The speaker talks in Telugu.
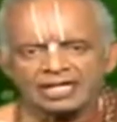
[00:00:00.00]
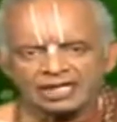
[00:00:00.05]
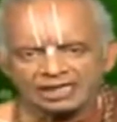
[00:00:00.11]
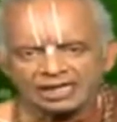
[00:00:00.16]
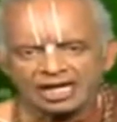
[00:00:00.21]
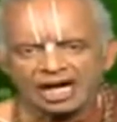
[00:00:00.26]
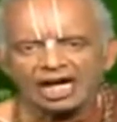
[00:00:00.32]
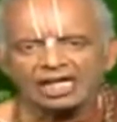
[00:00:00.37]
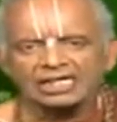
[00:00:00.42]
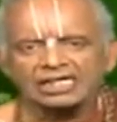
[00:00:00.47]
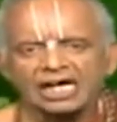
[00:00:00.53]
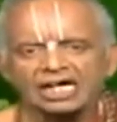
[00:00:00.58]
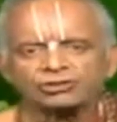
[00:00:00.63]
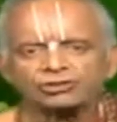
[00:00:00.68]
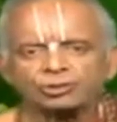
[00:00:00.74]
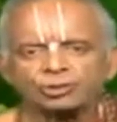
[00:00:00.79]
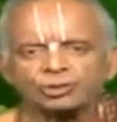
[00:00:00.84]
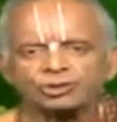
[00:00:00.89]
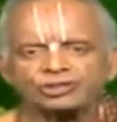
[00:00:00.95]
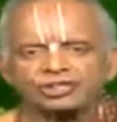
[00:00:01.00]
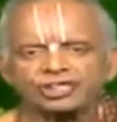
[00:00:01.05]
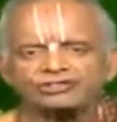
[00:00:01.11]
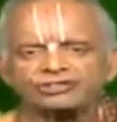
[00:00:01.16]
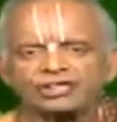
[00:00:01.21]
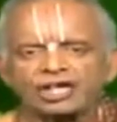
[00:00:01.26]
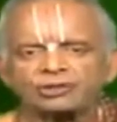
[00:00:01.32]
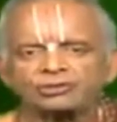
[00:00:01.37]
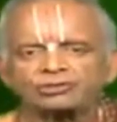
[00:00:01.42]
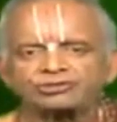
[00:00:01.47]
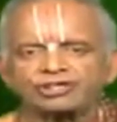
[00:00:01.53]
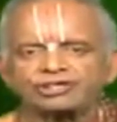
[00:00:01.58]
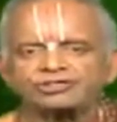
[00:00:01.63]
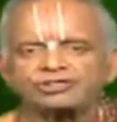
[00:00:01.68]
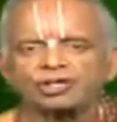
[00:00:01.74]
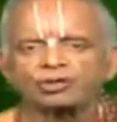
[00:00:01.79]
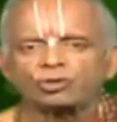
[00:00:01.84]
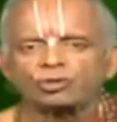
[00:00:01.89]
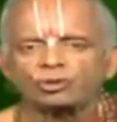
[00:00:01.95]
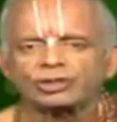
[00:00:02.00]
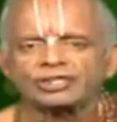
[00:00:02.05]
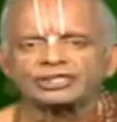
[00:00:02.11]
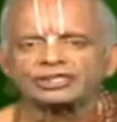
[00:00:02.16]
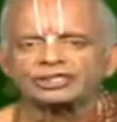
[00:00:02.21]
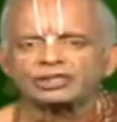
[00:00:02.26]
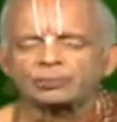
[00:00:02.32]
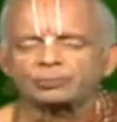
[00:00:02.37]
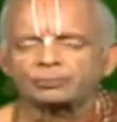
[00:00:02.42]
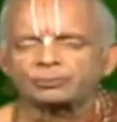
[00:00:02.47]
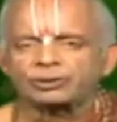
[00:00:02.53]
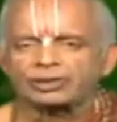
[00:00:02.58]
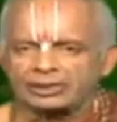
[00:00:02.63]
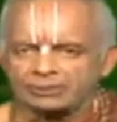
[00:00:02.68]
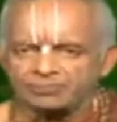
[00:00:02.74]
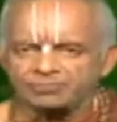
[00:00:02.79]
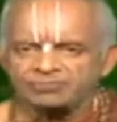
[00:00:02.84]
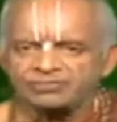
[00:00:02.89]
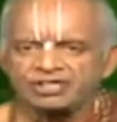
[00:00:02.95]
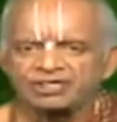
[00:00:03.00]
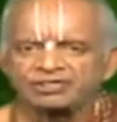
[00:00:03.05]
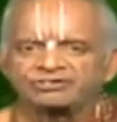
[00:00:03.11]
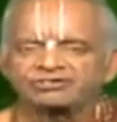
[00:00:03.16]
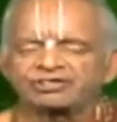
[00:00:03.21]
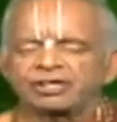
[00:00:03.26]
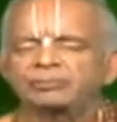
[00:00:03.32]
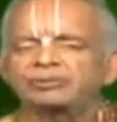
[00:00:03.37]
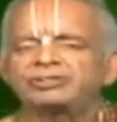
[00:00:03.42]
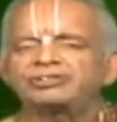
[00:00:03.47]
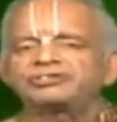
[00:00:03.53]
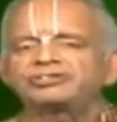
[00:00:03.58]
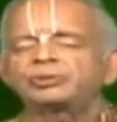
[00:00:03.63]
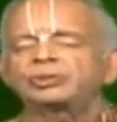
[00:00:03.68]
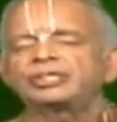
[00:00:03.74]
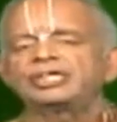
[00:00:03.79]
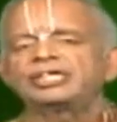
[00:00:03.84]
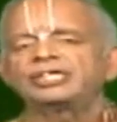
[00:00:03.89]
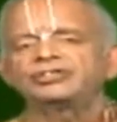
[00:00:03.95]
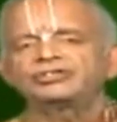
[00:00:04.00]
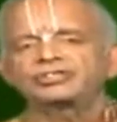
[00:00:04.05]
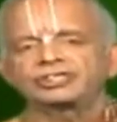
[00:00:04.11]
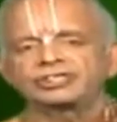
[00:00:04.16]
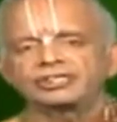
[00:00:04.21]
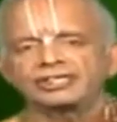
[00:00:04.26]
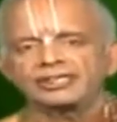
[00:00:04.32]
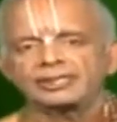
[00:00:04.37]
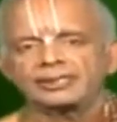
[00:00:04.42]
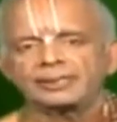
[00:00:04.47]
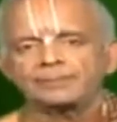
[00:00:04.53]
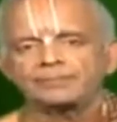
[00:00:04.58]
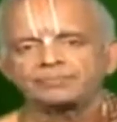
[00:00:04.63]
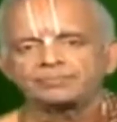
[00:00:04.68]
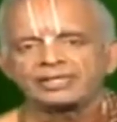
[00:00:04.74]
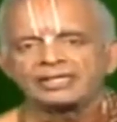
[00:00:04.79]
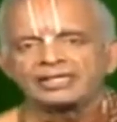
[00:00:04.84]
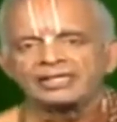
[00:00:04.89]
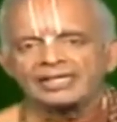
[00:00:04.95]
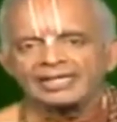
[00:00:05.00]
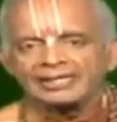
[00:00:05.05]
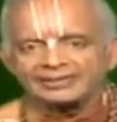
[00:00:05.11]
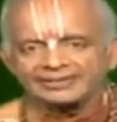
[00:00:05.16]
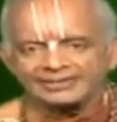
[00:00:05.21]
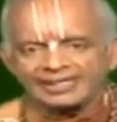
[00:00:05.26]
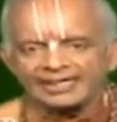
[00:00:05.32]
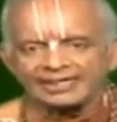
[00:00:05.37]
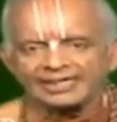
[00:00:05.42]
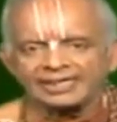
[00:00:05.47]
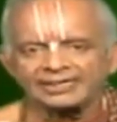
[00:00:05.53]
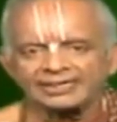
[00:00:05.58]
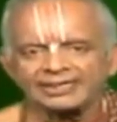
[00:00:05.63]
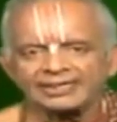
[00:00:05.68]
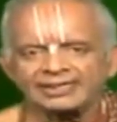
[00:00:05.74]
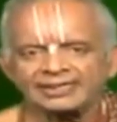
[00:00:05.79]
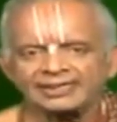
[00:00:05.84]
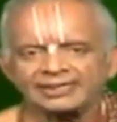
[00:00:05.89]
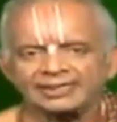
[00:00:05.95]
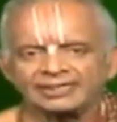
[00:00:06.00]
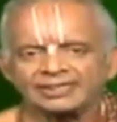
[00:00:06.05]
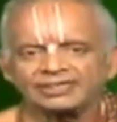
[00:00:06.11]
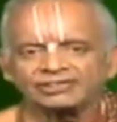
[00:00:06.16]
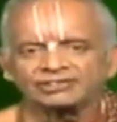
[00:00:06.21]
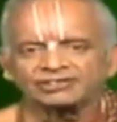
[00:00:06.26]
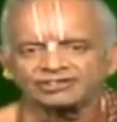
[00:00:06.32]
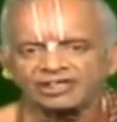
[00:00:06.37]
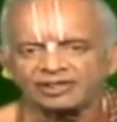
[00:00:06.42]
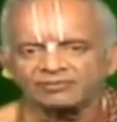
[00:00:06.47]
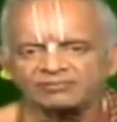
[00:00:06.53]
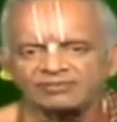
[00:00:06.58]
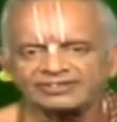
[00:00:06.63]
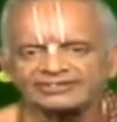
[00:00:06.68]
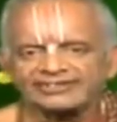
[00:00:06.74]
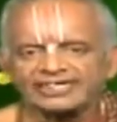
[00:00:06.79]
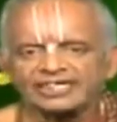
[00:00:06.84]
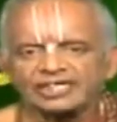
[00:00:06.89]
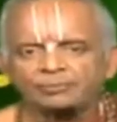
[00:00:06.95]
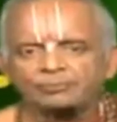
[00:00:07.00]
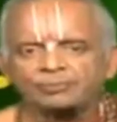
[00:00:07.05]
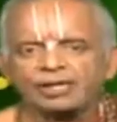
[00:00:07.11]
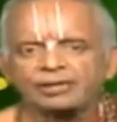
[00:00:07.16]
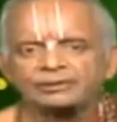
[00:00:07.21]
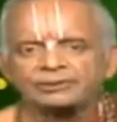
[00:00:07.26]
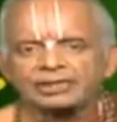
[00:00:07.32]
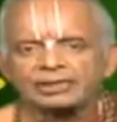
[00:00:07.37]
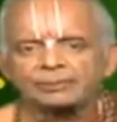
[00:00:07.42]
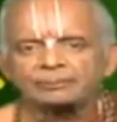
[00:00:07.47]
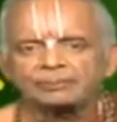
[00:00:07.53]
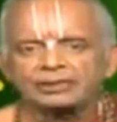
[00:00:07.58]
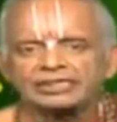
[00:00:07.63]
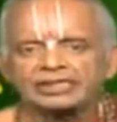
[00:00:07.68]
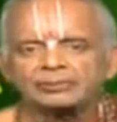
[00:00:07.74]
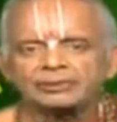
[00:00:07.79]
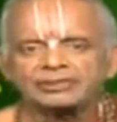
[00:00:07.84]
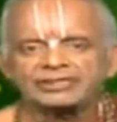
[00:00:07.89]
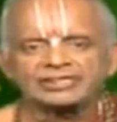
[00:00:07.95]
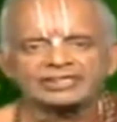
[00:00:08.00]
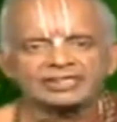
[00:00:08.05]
కాకాసురుడు చేశాడు చెయ్యకూడని తప్పుని క్షమించి వదిలేసింది తనని సంవత్సరం పాటు ఇబ్బంది పెట్టిన